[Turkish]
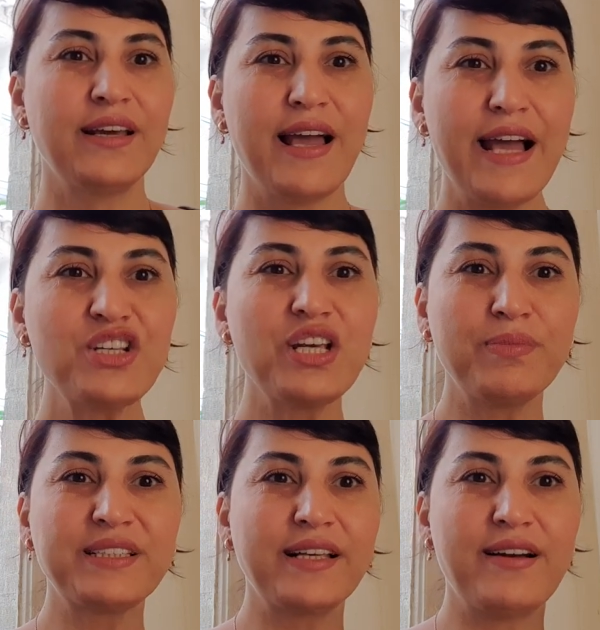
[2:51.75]
Her şey
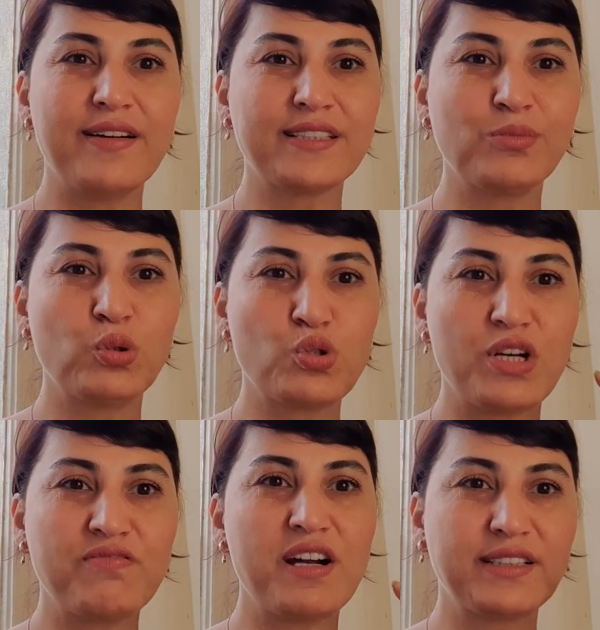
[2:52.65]
bize lazım
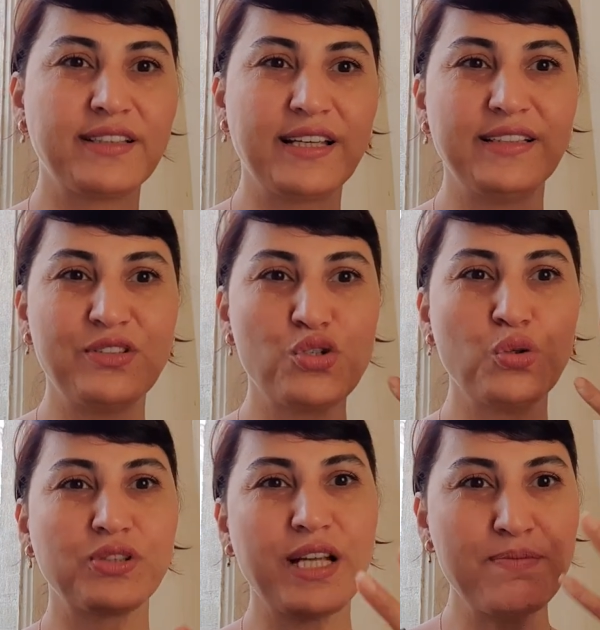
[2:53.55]
olacak vakti gelince. O
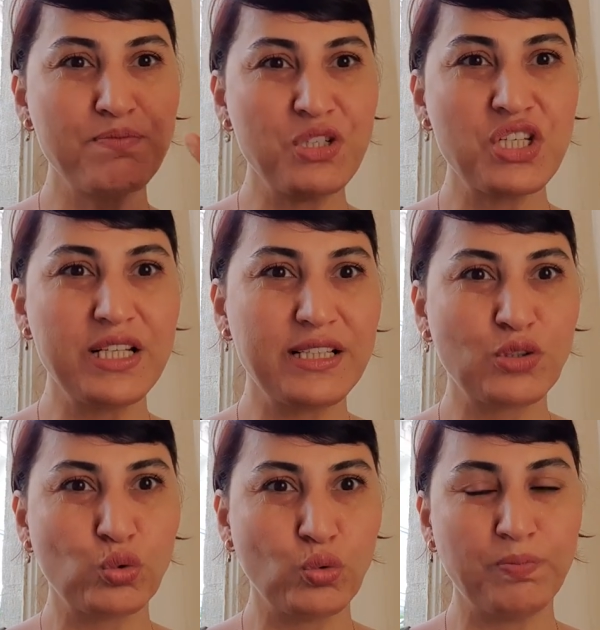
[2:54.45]
yüzden bir şeyleri
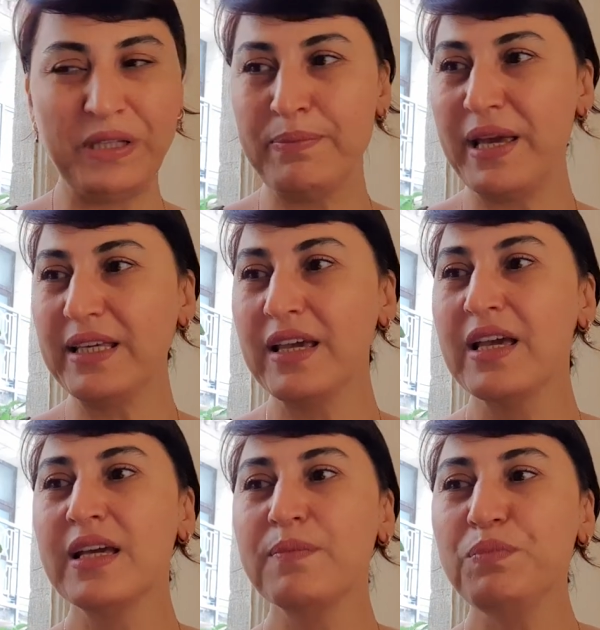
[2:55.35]
bilmek,
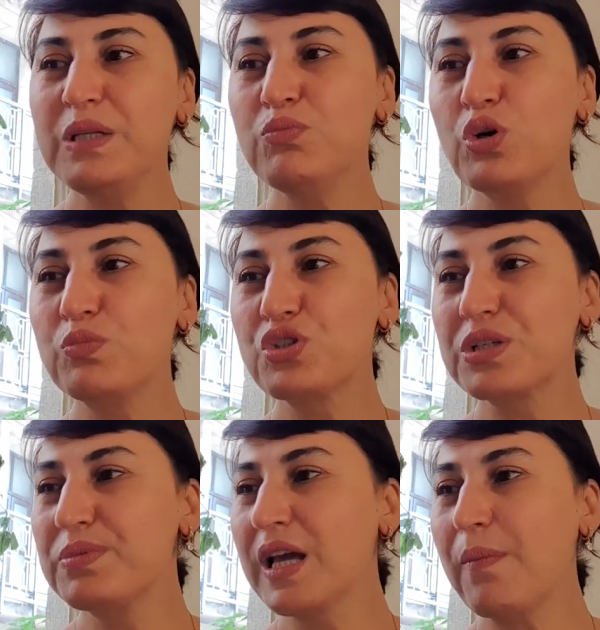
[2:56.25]
bilmiyormuş
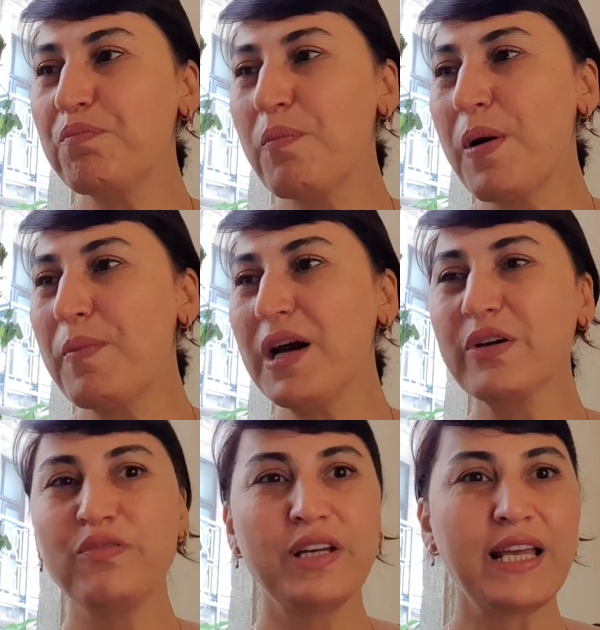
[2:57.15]
gibi yapmamak
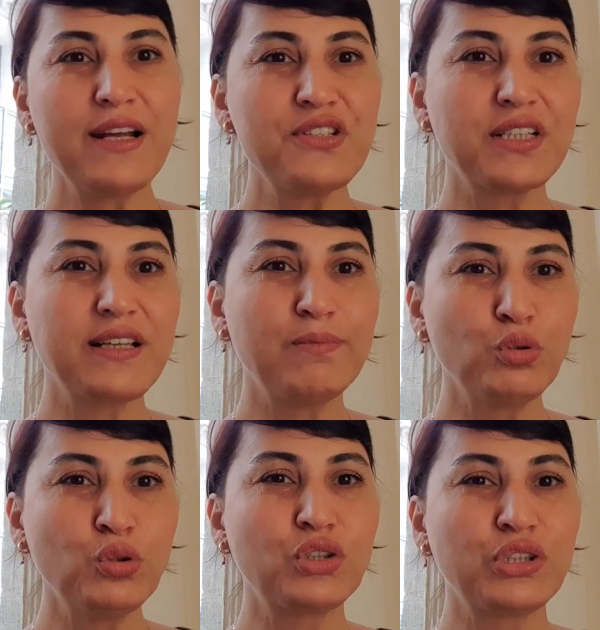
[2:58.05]
ve gerçekten
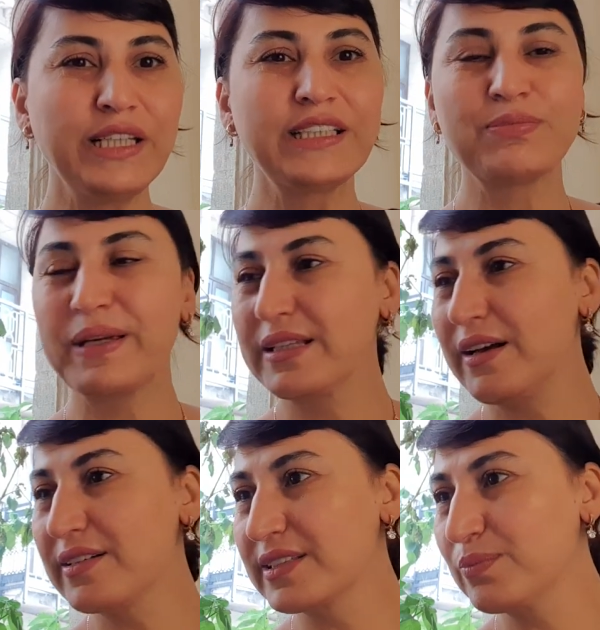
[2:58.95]
bunun üstüne gitmek
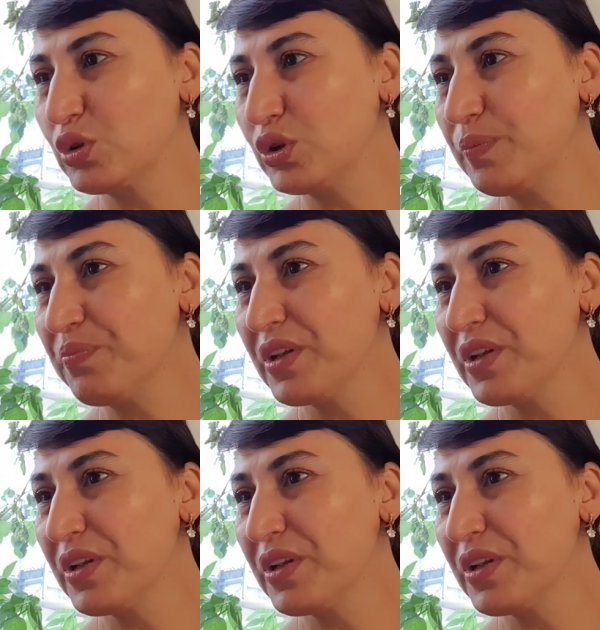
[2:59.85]
lazım diyorum.